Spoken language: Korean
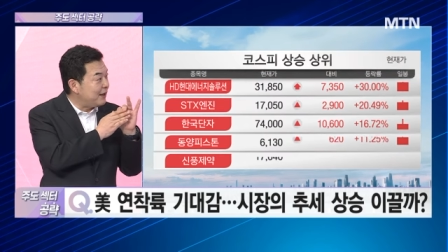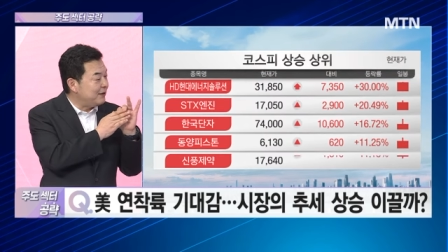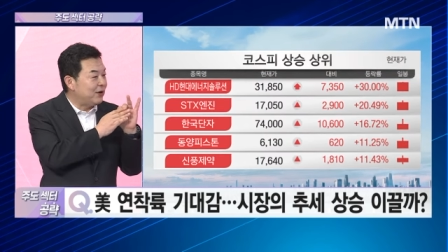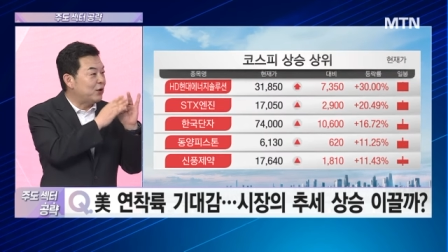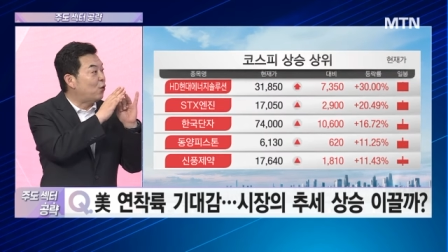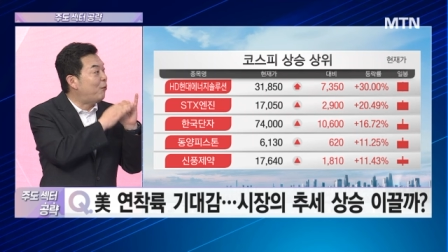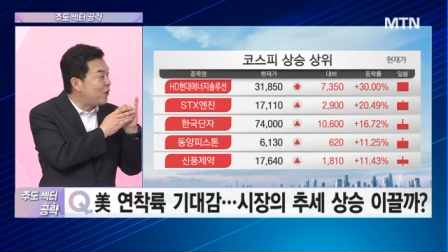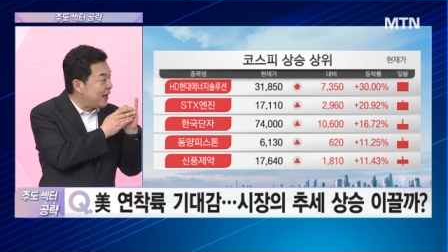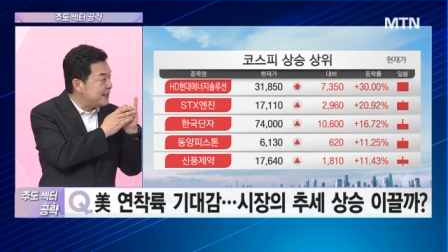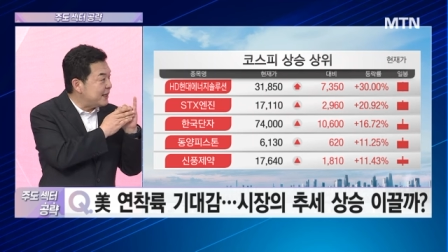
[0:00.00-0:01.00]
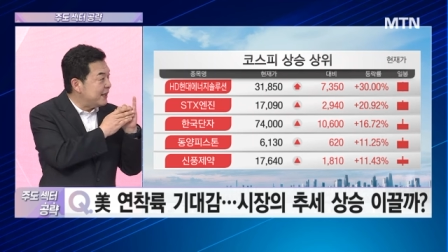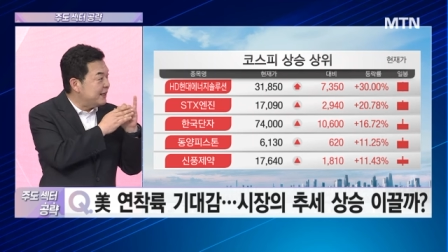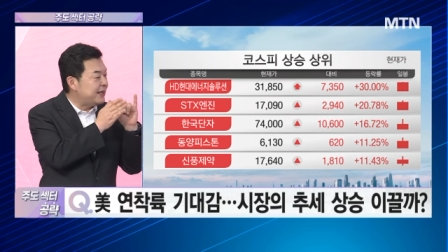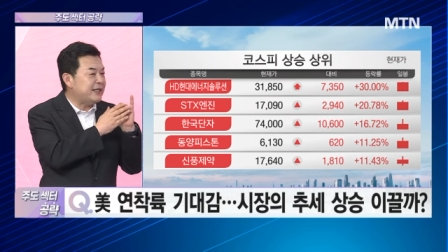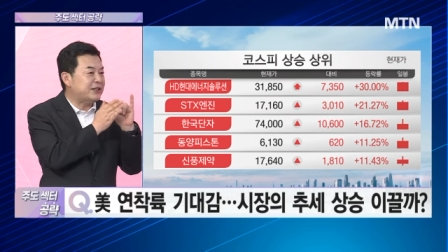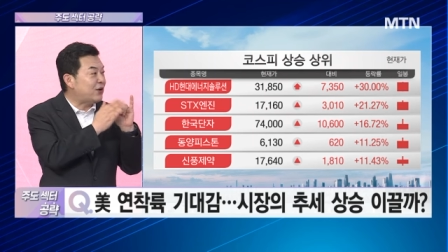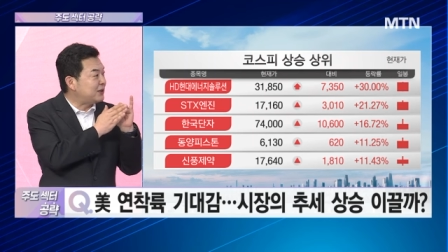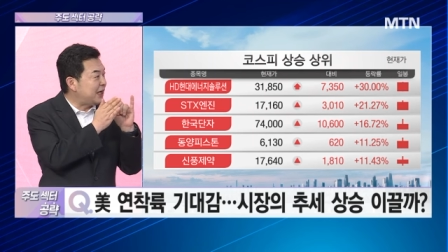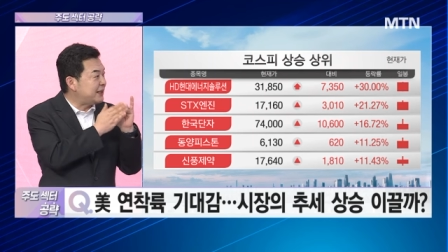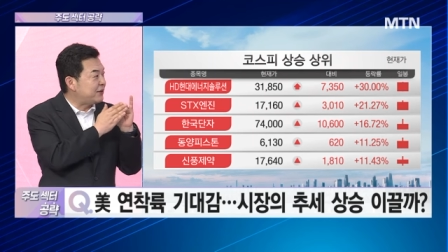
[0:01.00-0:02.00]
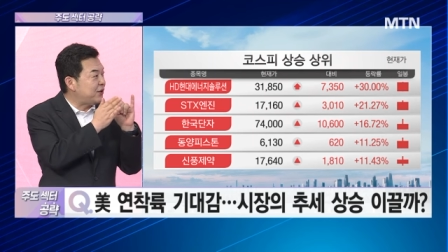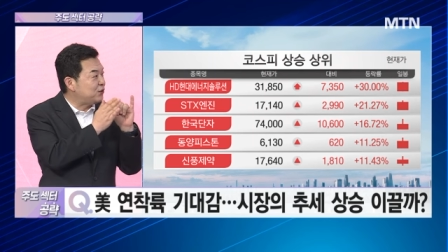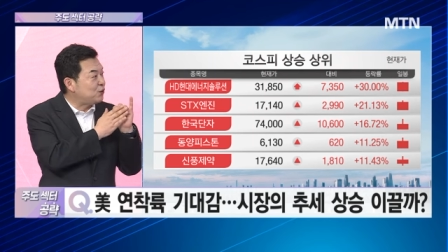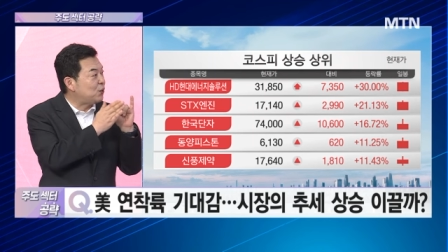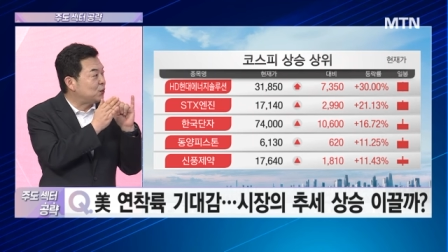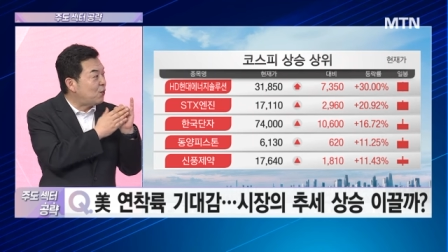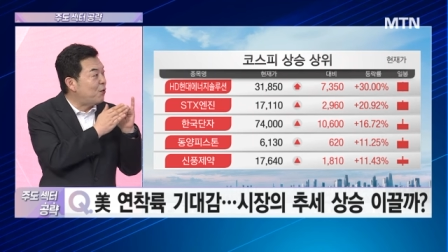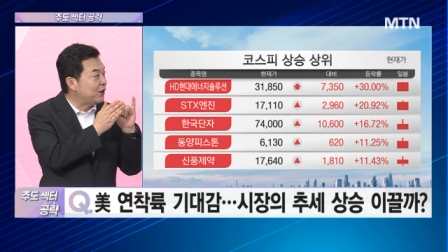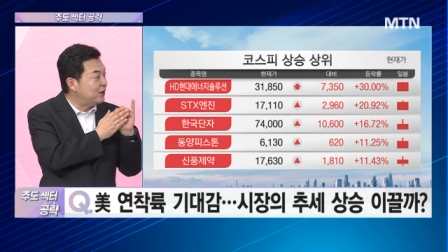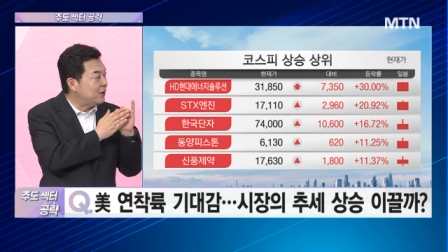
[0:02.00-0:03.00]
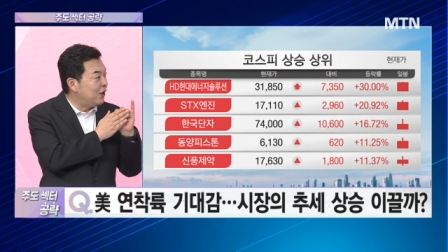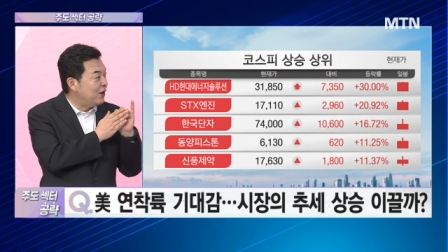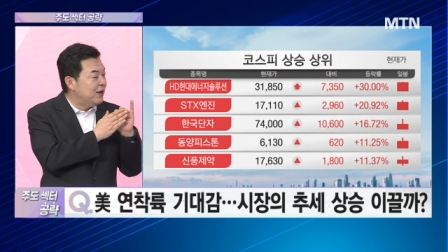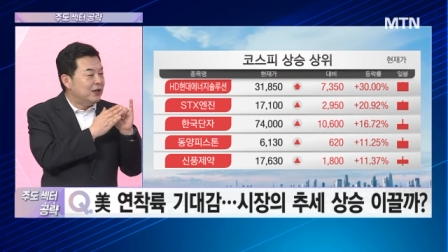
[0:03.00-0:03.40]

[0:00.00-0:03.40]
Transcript: 네. 여기 로봇까지. 네. 이게 이제 성장 섹터의 주도 종목이거든요.